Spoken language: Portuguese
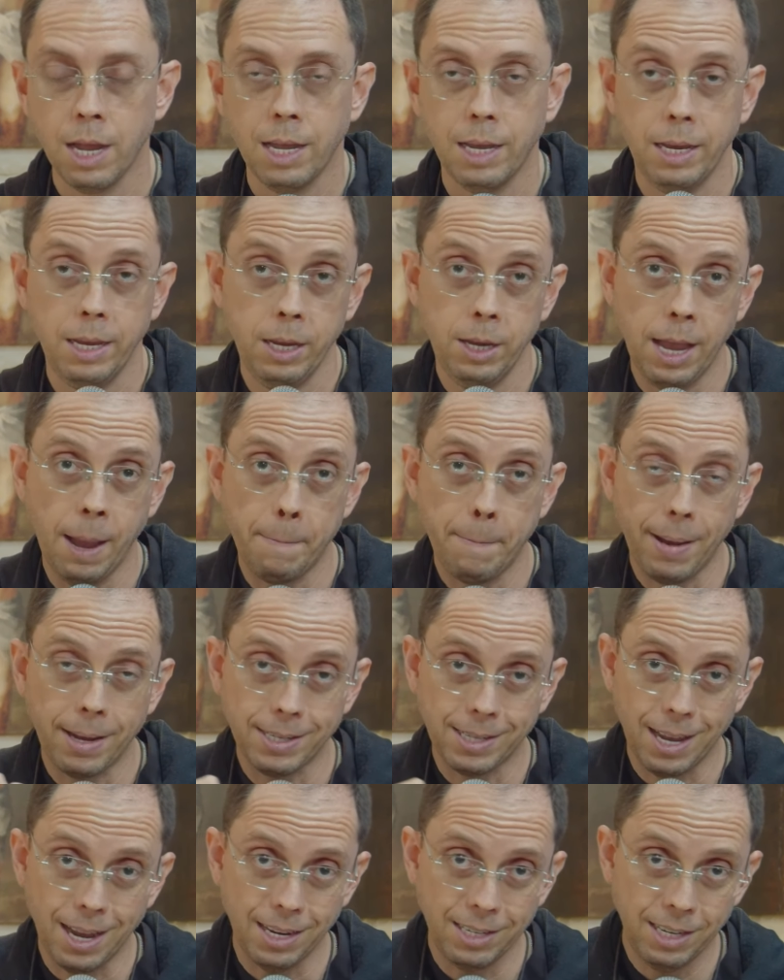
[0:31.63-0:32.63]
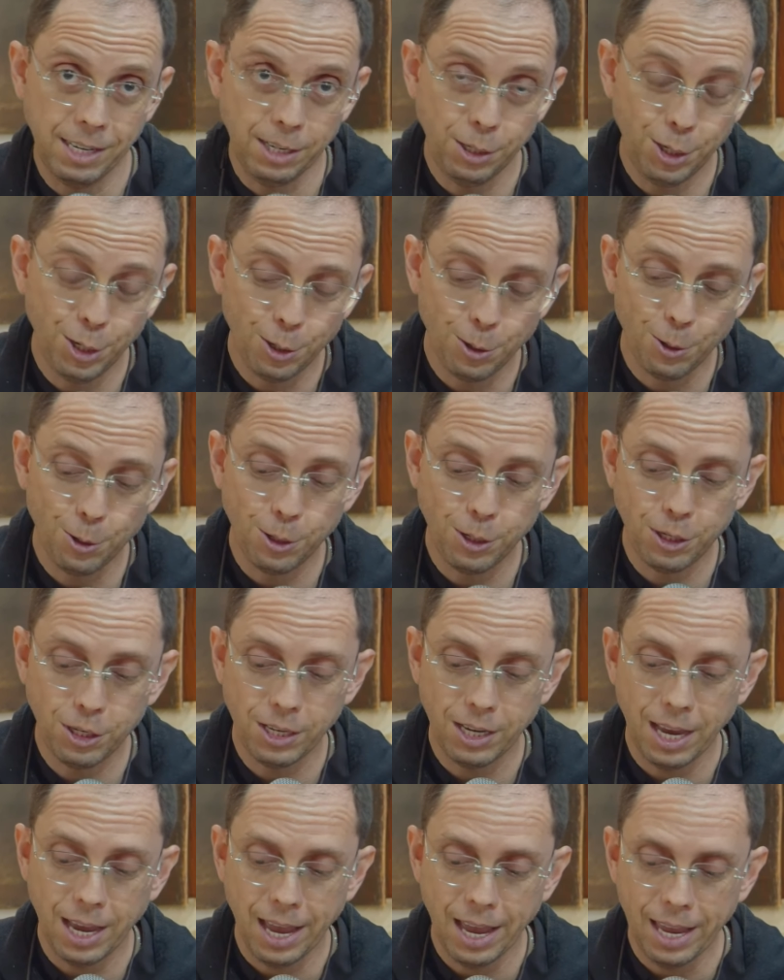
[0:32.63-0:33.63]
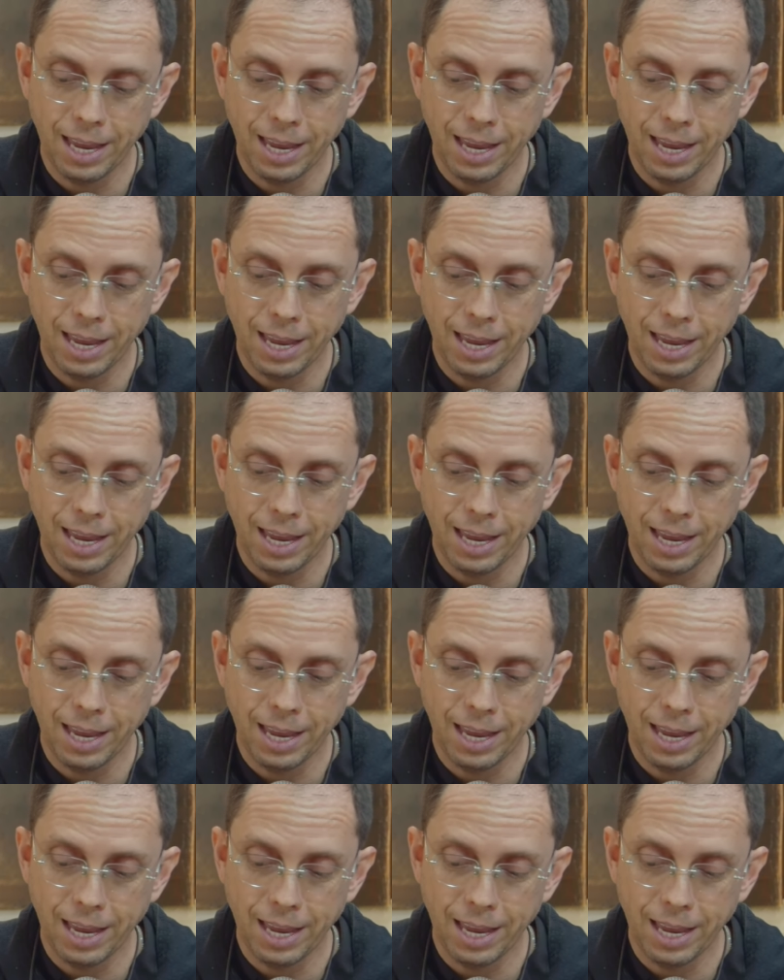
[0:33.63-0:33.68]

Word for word: e a passagem de hoje,